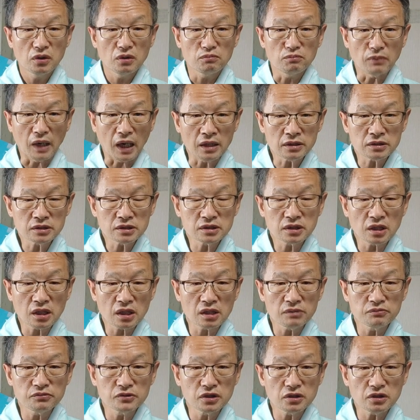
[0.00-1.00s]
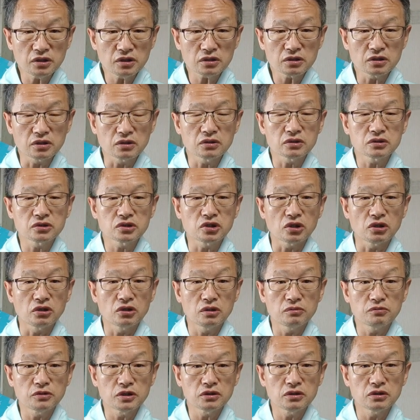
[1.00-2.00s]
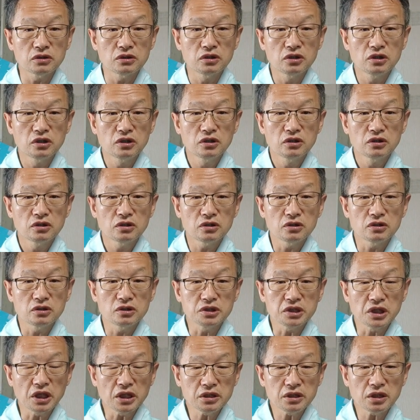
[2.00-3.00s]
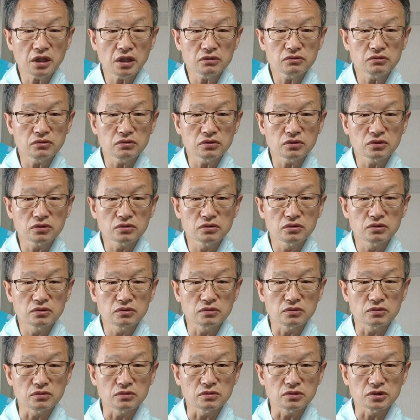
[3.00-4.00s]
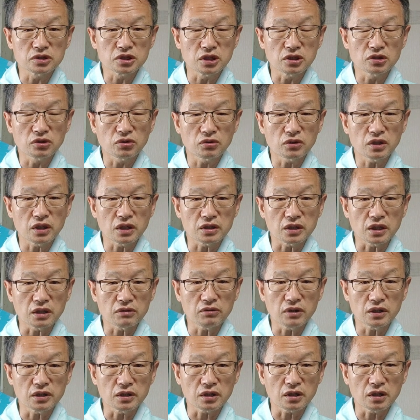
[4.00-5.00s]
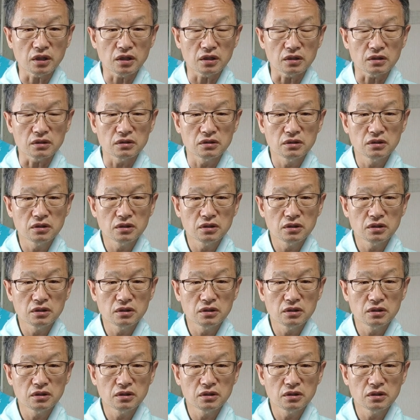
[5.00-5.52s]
많은 사람들이 그런 경험을 어, 얘기하고 어, 실토를 했다고 하니까